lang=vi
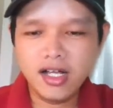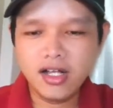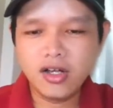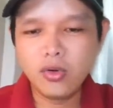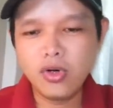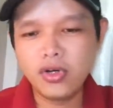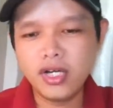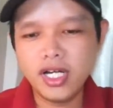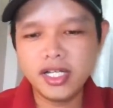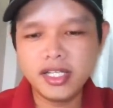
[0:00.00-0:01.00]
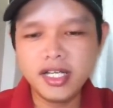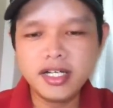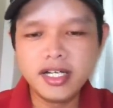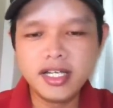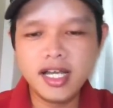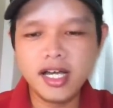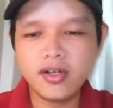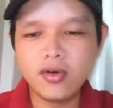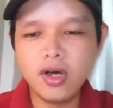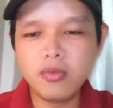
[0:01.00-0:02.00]
Cụ còn nhớ ghi lời
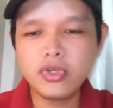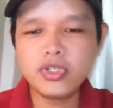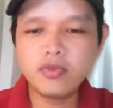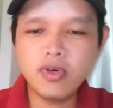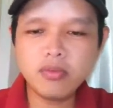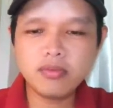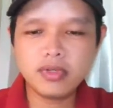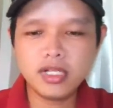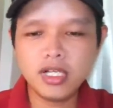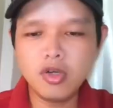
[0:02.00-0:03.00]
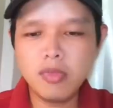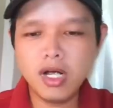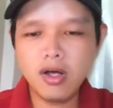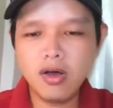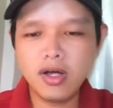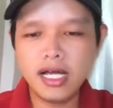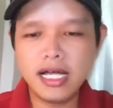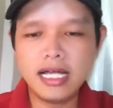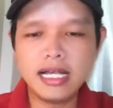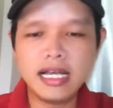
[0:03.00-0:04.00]
của ông Nguyễn Xuân Phúc lúc mà còn
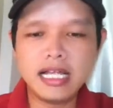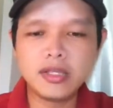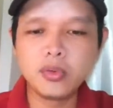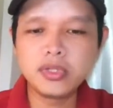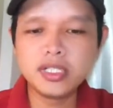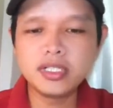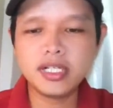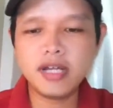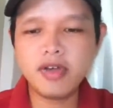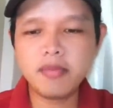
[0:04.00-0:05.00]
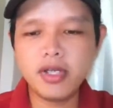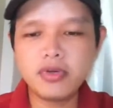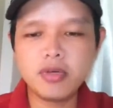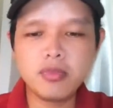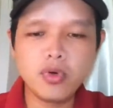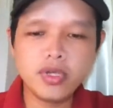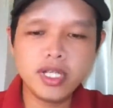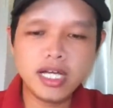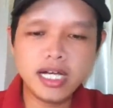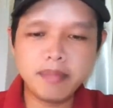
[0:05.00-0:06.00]
là thủ tướng, đã phát biểu trong buổi
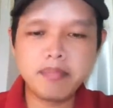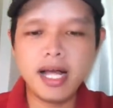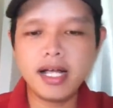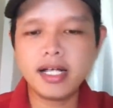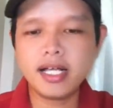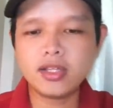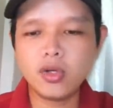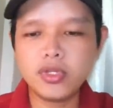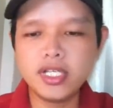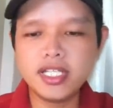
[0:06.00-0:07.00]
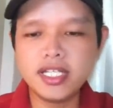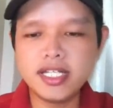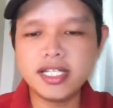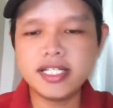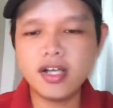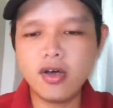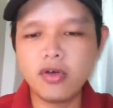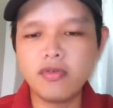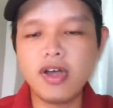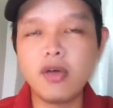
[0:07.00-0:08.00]
gặp mặt các tổ chức chính trị xã hội
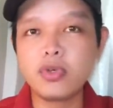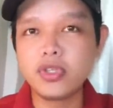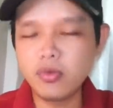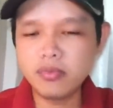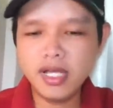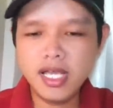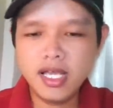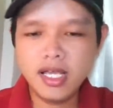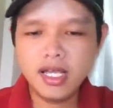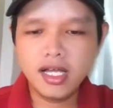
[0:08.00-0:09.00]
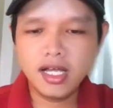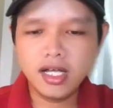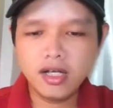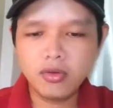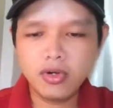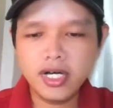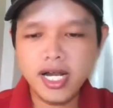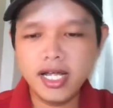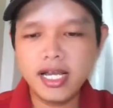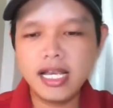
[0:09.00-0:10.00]
và quần chúng. Cụ nói rằng
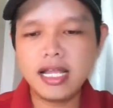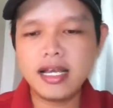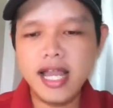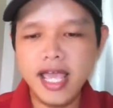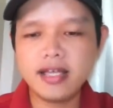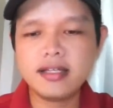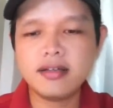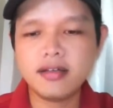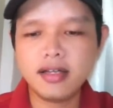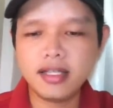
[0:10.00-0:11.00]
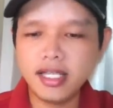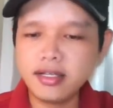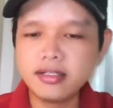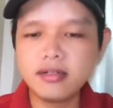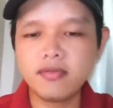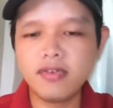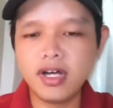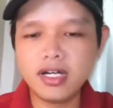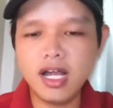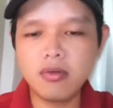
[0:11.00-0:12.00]
là đảng, nhà nước
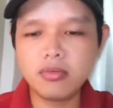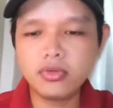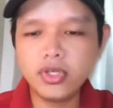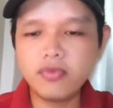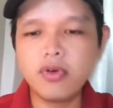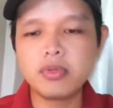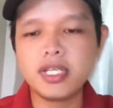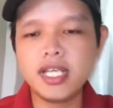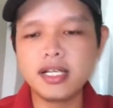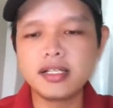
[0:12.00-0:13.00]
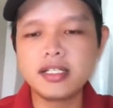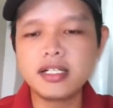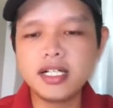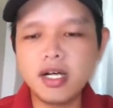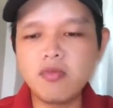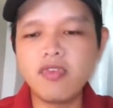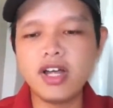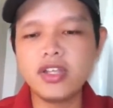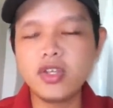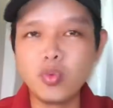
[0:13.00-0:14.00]
vận động thuyết phục nhân dân chứ không phải
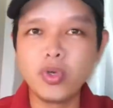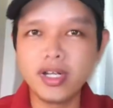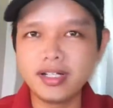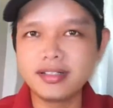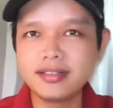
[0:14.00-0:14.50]
dùng quyền lực.